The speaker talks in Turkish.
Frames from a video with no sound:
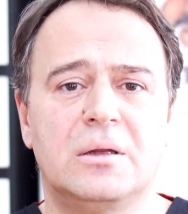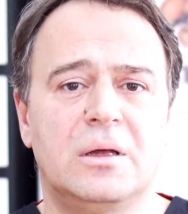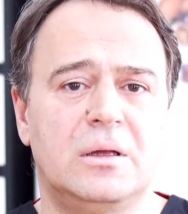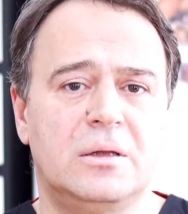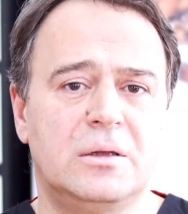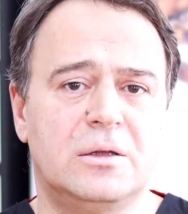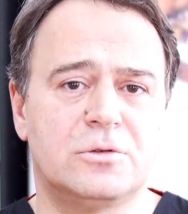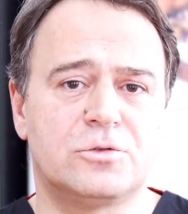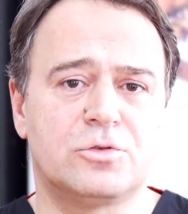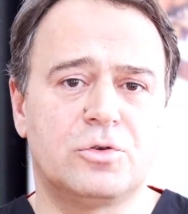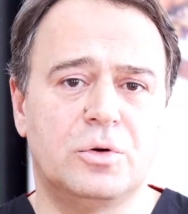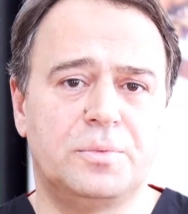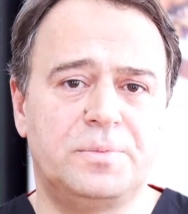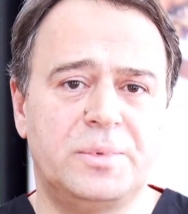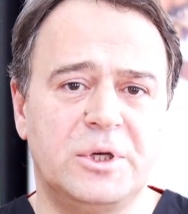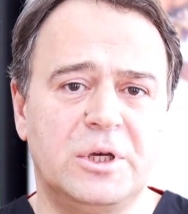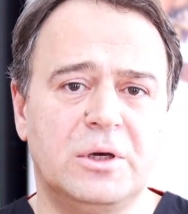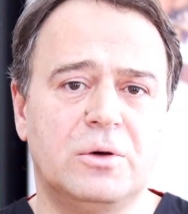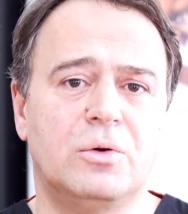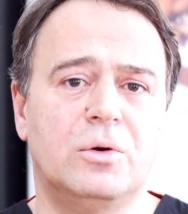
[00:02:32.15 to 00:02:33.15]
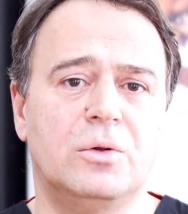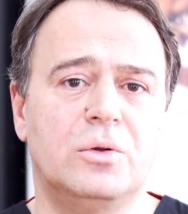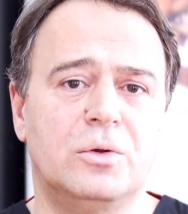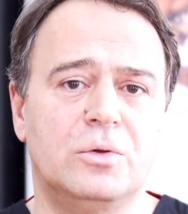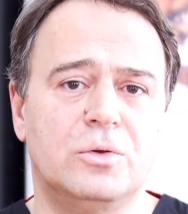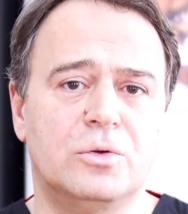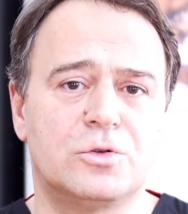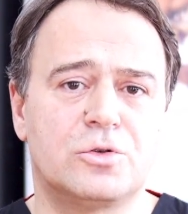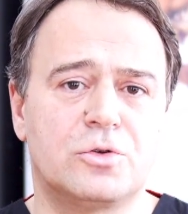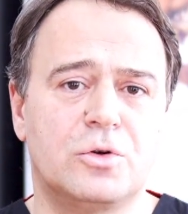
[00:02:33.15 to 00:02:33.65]
endoskopi,
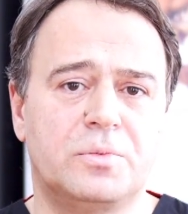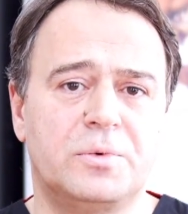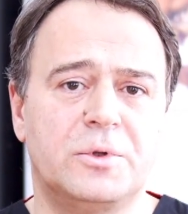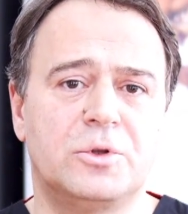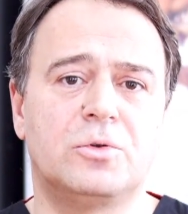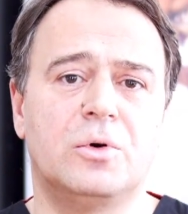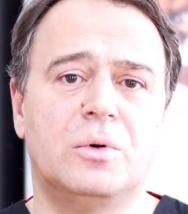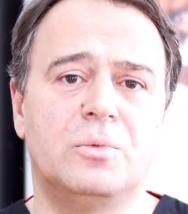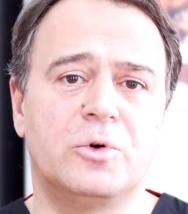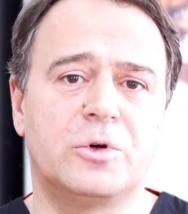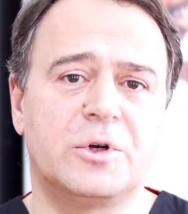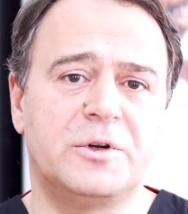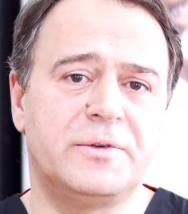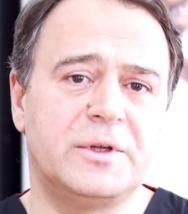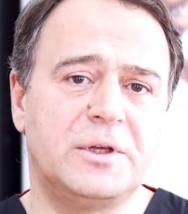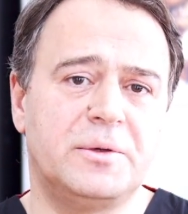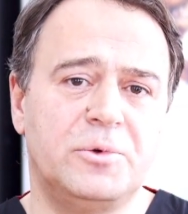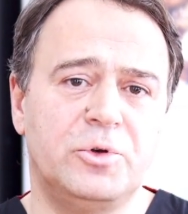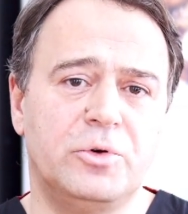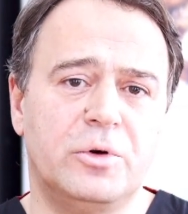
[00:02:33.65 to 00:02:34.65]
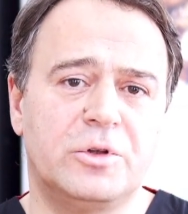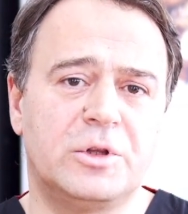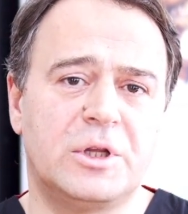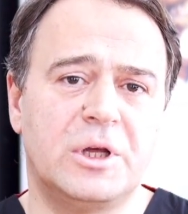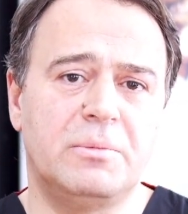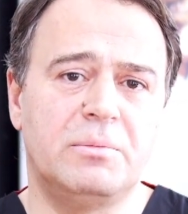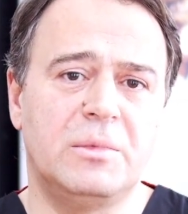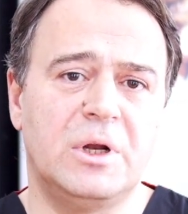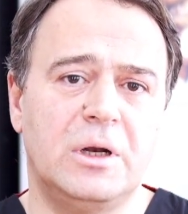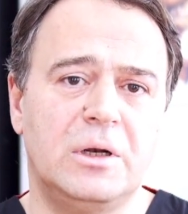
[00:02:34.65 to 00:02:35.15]
kolonoskopi, tomografi gibi
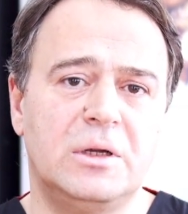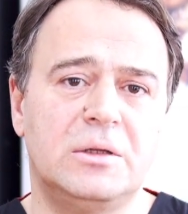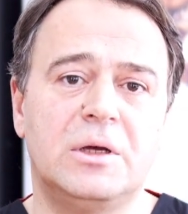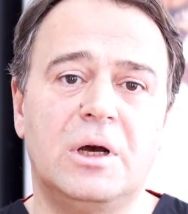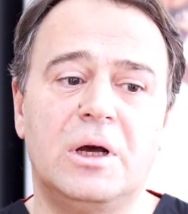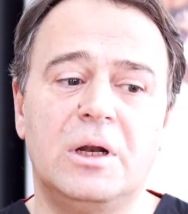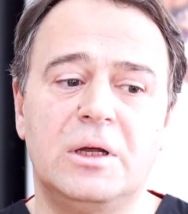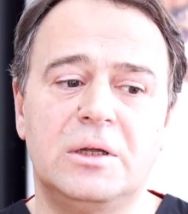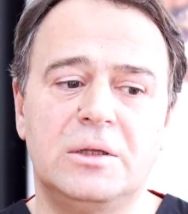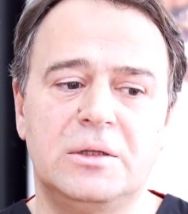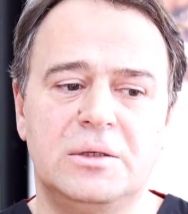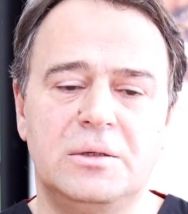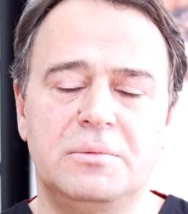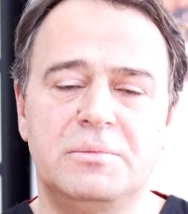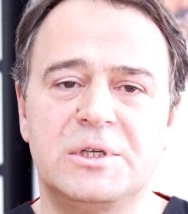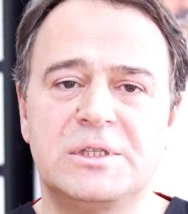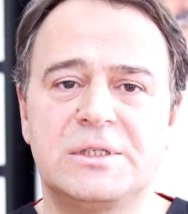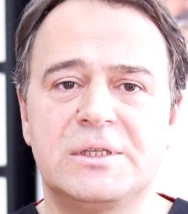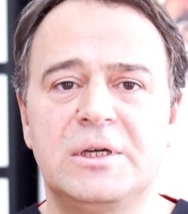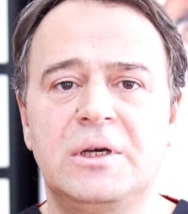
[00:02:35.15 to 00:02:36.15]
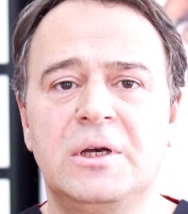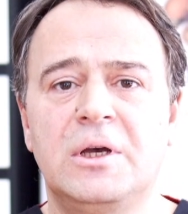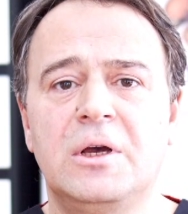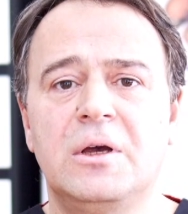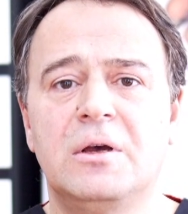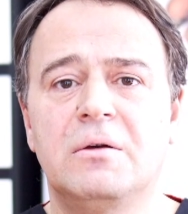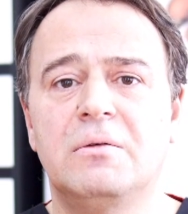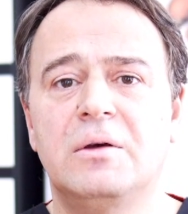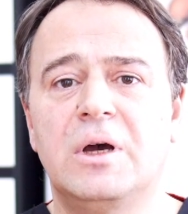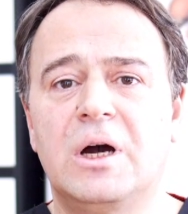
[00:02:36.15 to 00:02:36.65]
yöntemlerle değerlendirilmesi
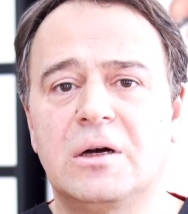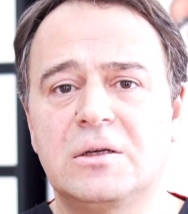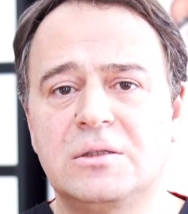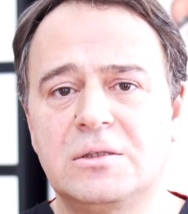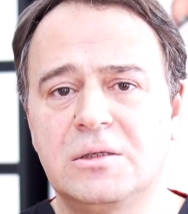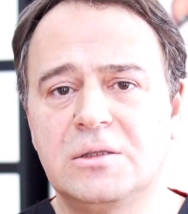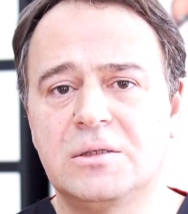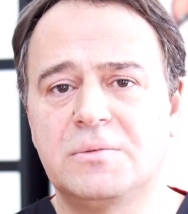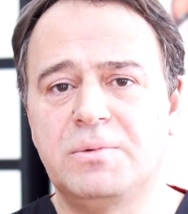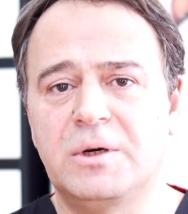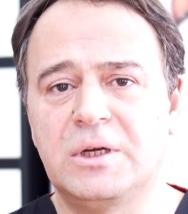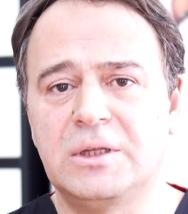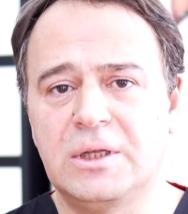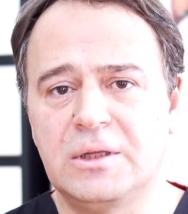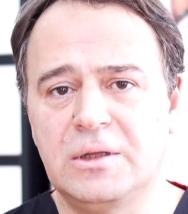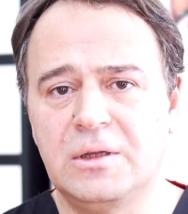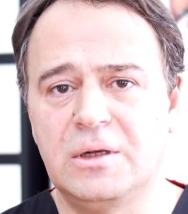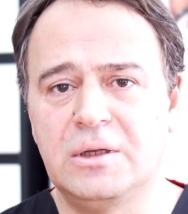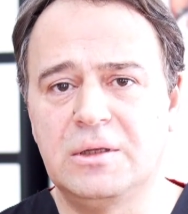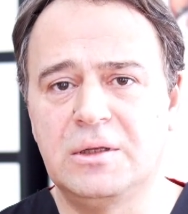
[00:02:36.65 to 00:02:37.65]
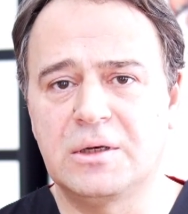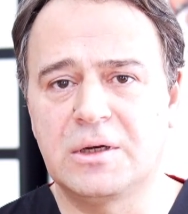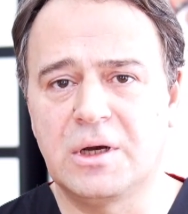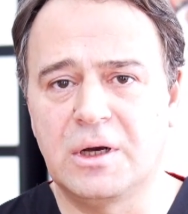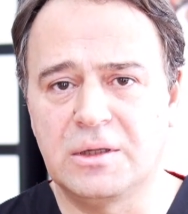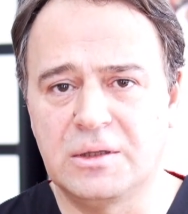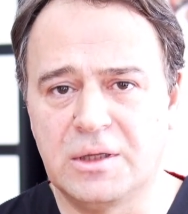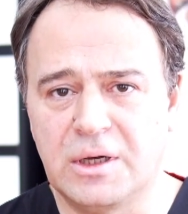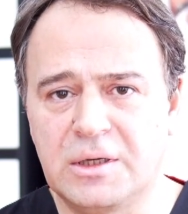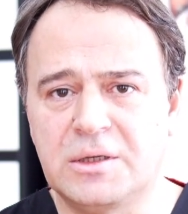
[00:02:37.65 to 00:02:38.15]
ve aksi ispat edilene
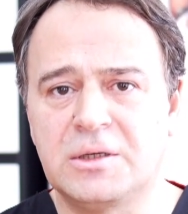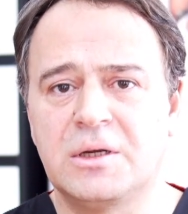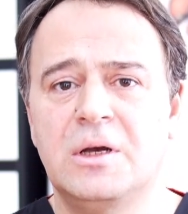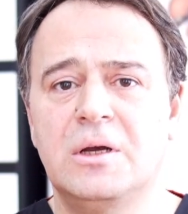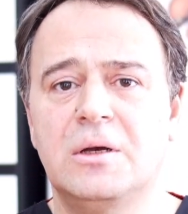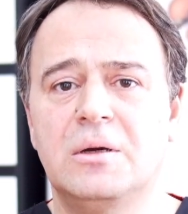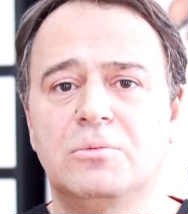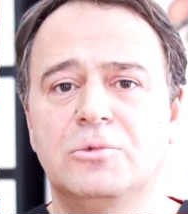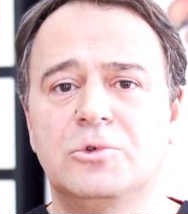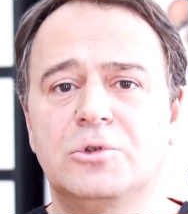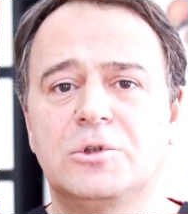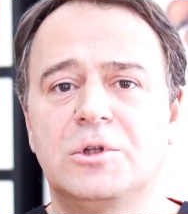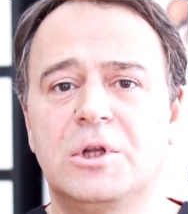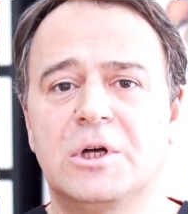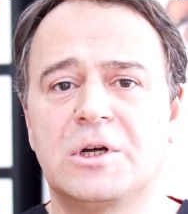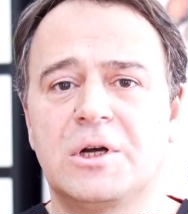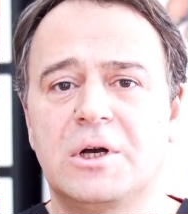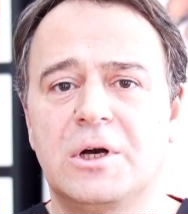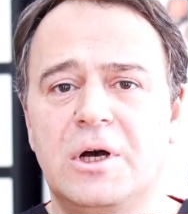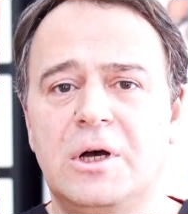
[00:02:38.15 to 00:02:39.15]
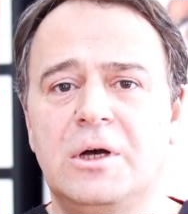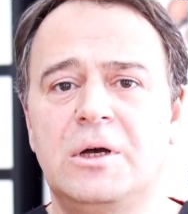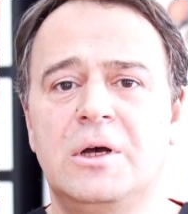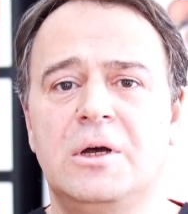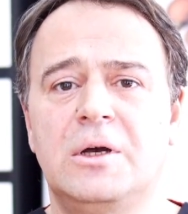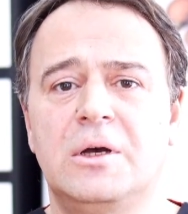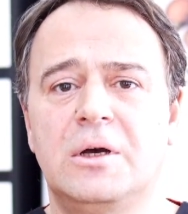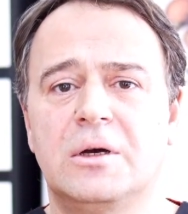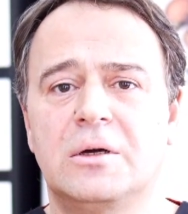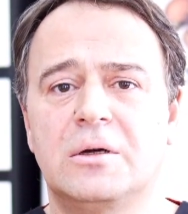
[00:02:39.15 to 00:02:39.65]
kadar mutlaka
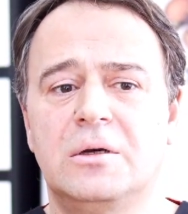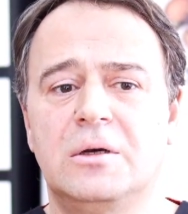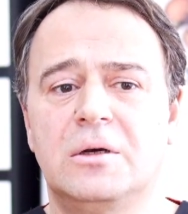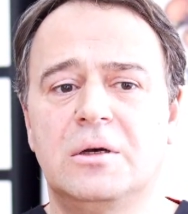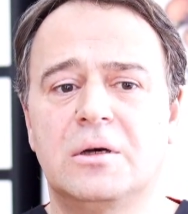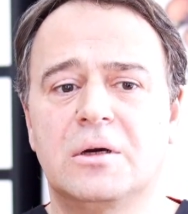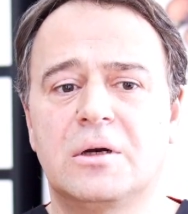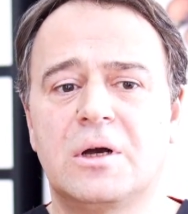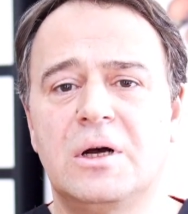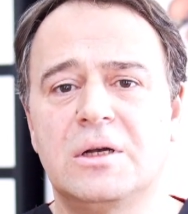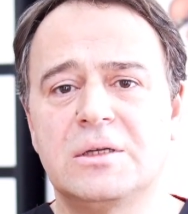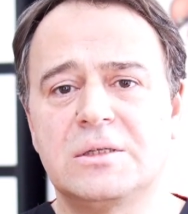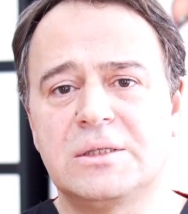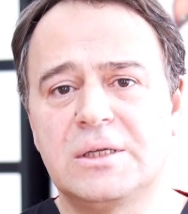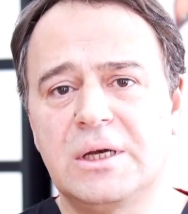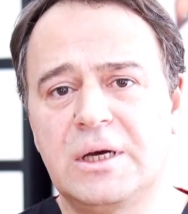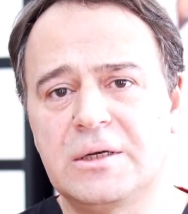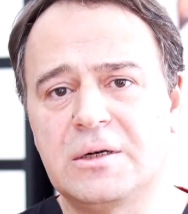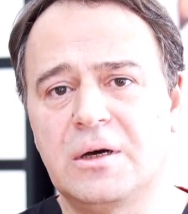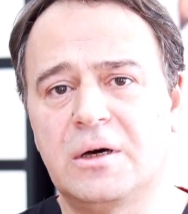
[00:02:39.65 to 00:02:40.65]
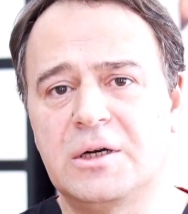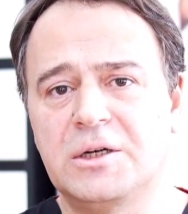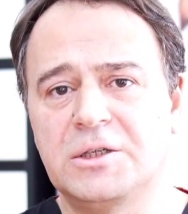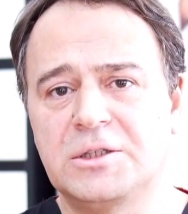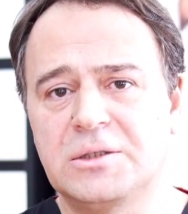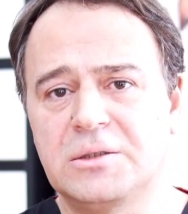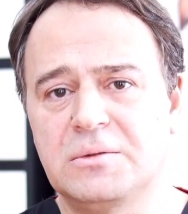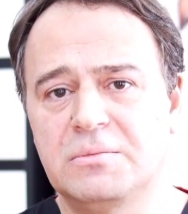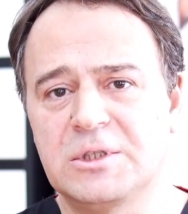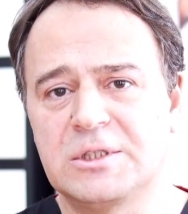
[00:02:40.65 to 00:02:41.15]
e, kanser
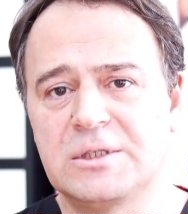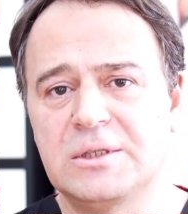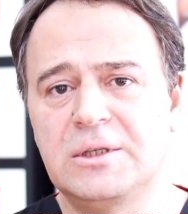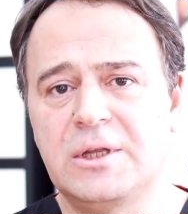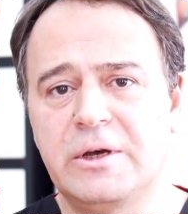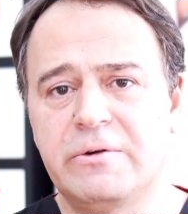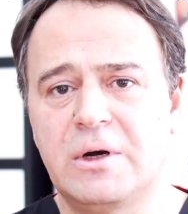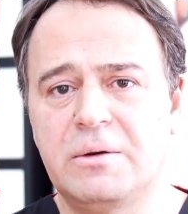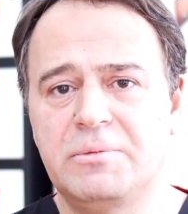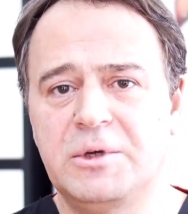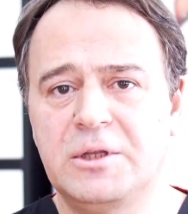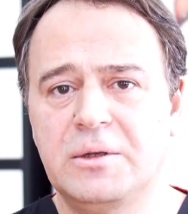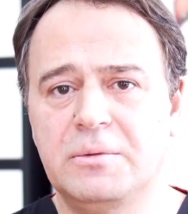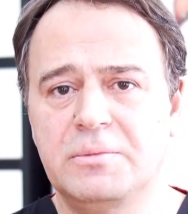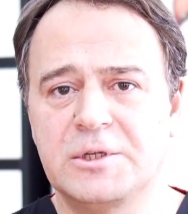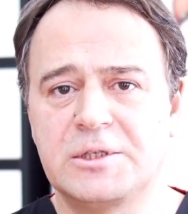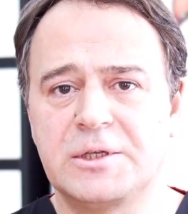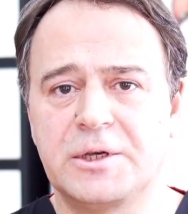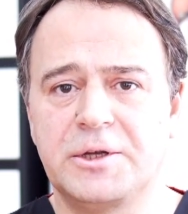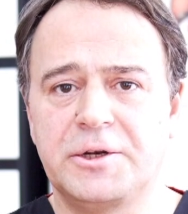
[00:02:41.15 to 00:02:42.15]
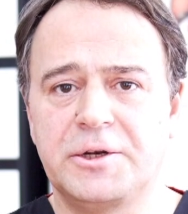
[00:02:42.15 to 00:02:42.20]
araştırmasına devam edilmesi